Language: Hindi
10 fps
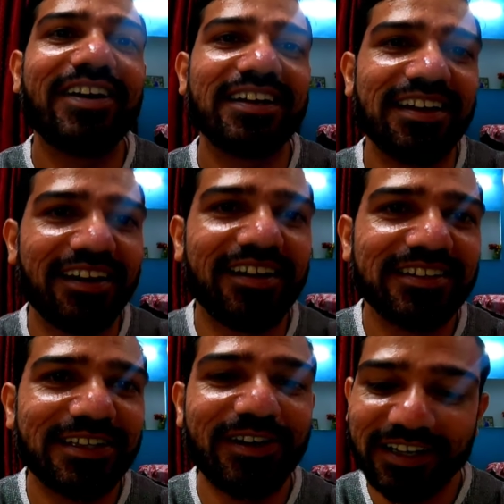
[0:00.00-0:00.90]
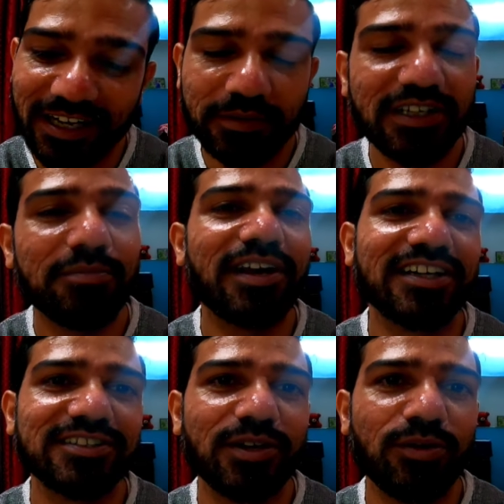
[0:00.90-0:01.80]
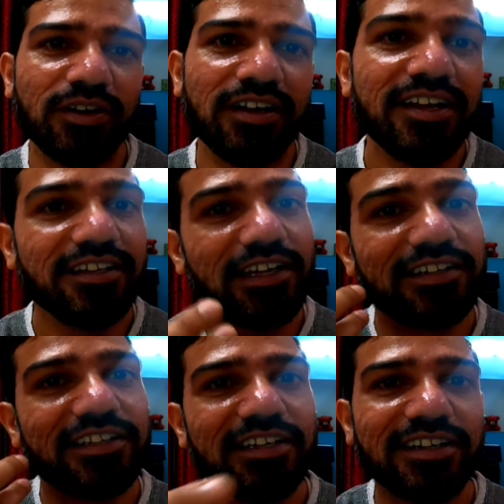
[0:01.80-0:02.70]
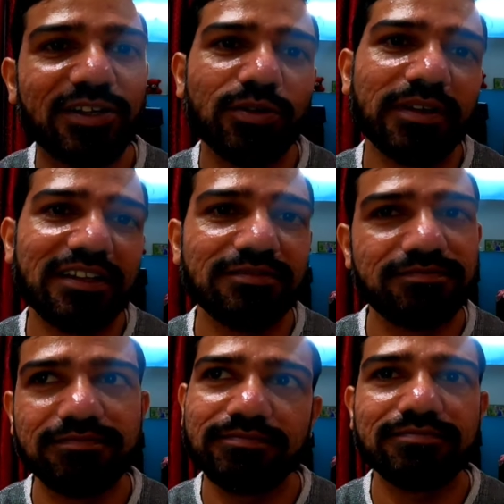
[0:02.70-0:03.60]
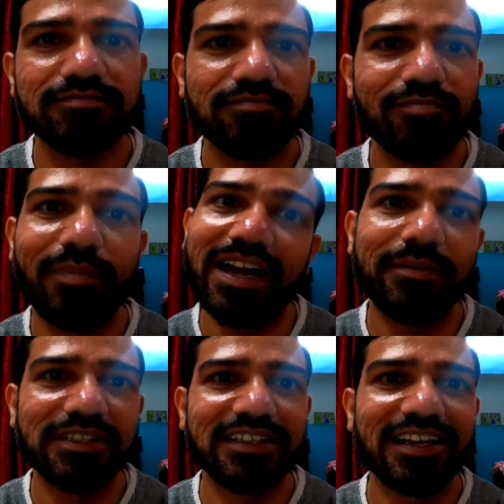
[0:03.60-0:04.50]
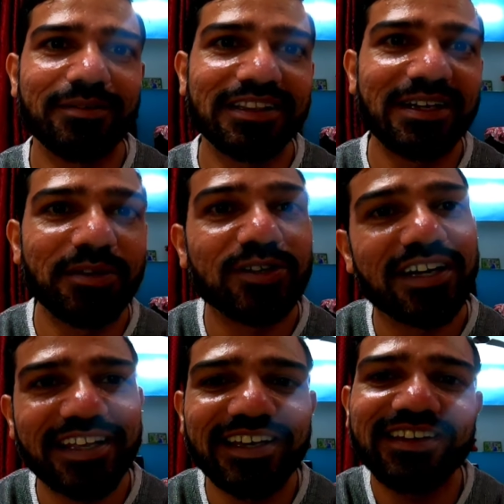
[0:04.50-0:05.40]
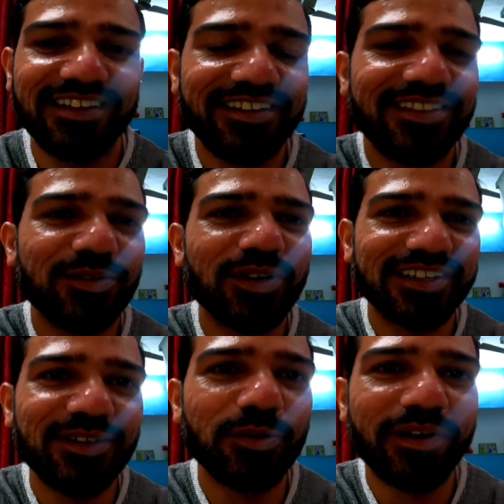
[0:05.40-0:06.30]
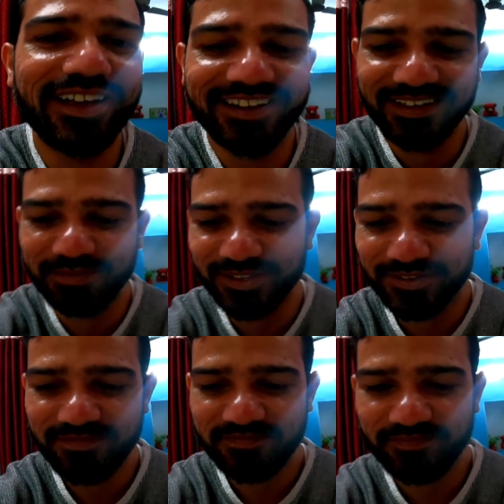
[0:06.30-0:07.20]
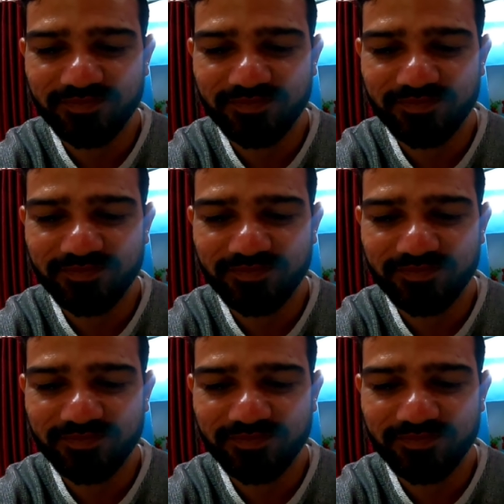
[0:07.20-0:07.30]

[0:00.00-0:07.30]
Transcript: सवा ग्यारह सवा ग्यारह बजे अब नाश्ता होगा यानी कि दिन का तो मतलब बैंड बज गया लगभग दिन में तो करेंगे ही नहीं थोड़ा सा ही हो पाएगा दिन में तो